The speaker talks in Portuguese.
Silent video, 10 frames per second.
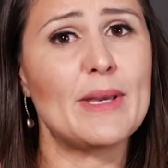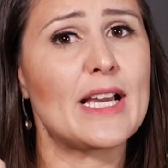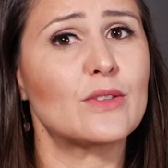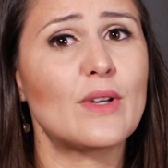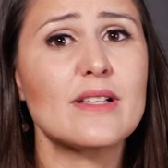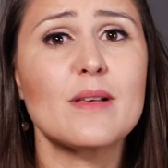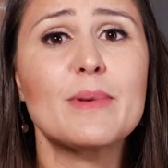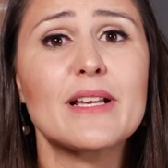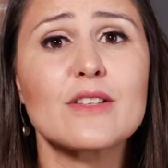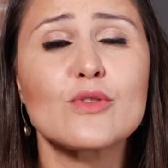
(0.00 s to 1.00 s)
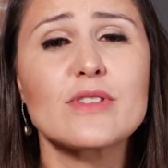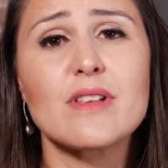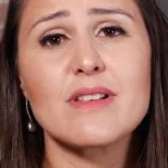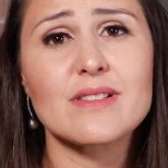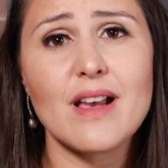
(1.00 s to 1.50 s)
aberto, as
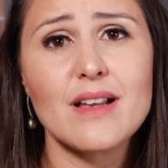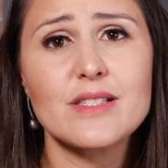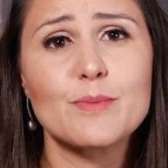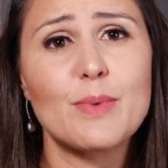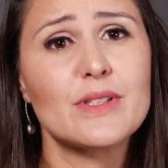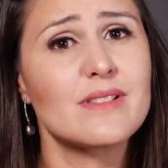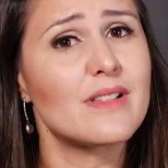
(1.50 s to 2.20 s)
aplicações e resgates podem